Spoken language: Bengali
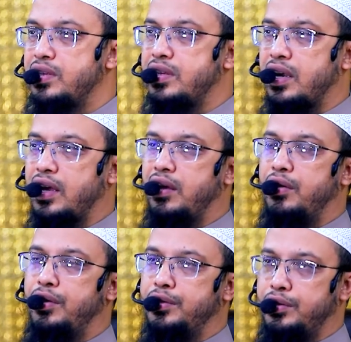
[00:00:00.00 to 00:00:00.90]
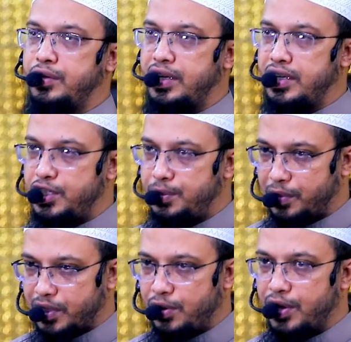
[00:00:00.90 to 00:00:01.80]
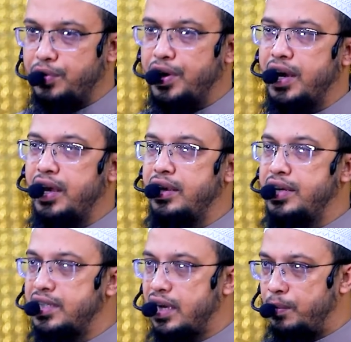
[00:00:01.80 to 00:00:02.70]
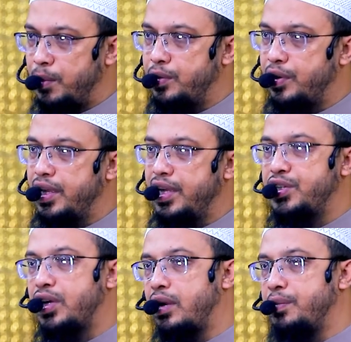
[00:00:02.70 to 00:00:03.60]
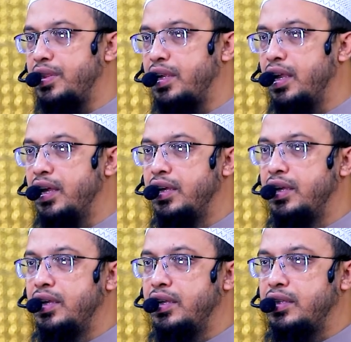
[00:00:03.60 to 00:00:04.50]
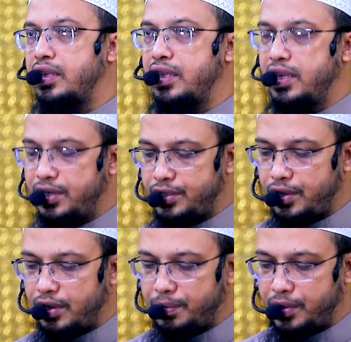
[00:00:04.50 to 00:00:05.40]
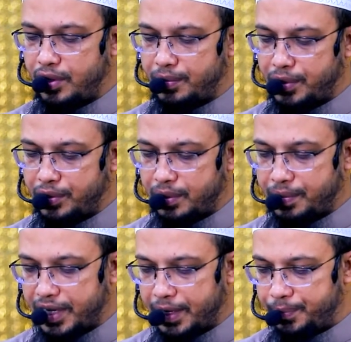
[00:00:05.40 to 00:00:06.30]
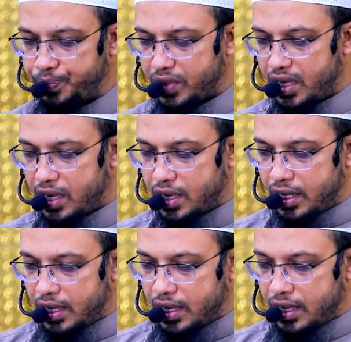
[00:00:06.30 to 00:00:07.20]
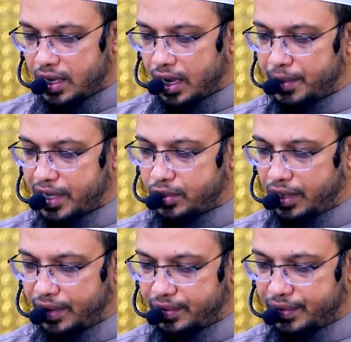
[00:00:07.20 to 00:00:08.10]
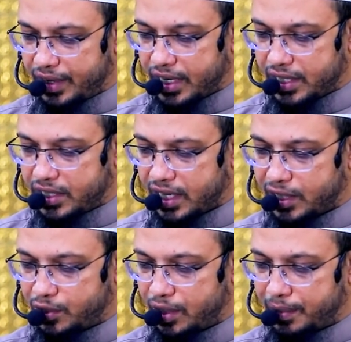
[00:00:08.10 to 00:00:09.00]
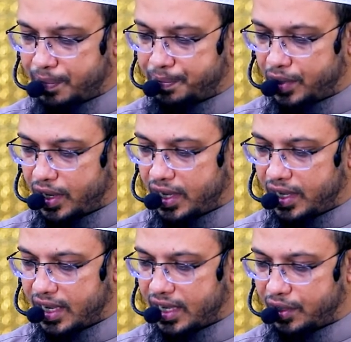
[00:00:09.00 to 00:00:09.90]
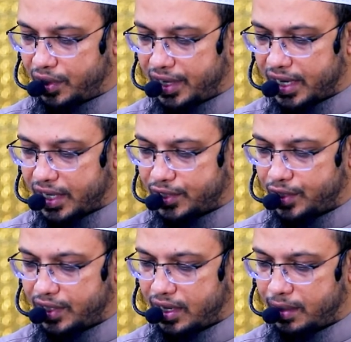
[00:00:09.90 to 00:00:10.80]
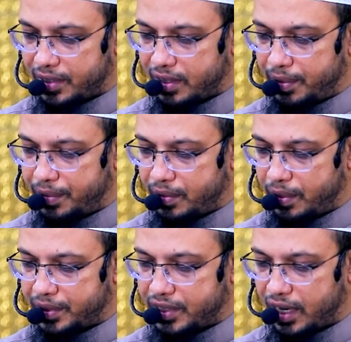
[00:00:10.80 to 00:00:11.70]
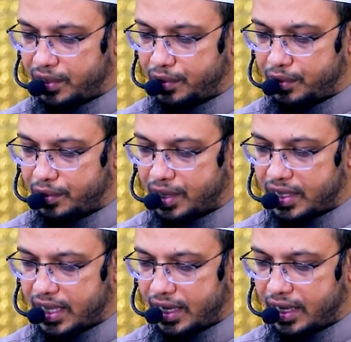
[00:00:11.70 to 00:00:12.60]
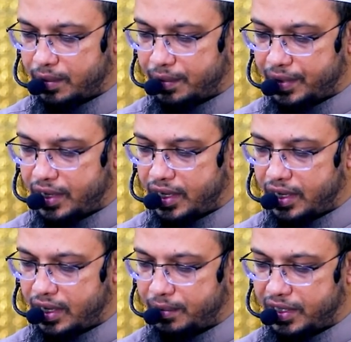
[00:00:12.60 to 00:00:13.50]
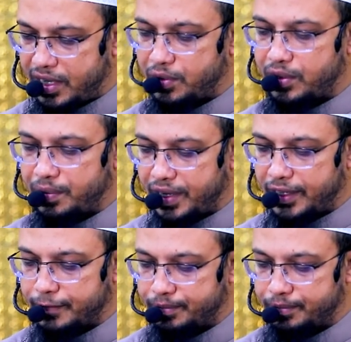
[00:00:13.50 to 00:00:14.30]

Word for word: যারা অন্তত অ্যাটলিস্ট প্রতারণা করে না নিজেরা আমল করে ইনশাআল্লাহ বিদিল্লা তাদের শরণাপন্ন আমরা হতে পারি আমি একজন হিপস বিভাগের ছাত্র আমার পড়া ইয়াদ হয় না শয়তান আমাকে বিভিন্নভাবে জ্বালাতন ধোকা দেয় এ ব্যাপারে আমি কি করতে পারি